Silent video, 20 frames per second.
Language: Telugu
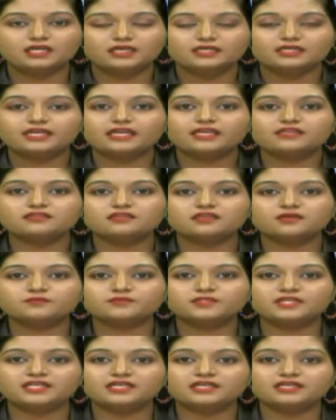కేంద్రం
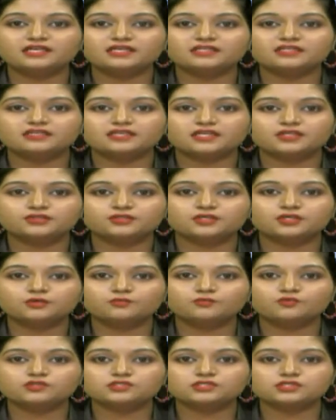తెలంగాణ రైతులను
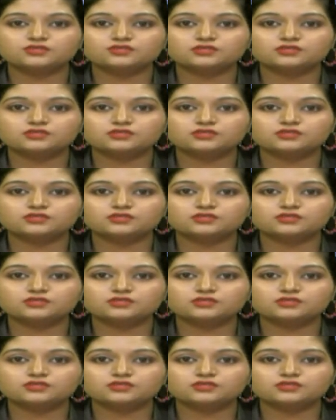మోసం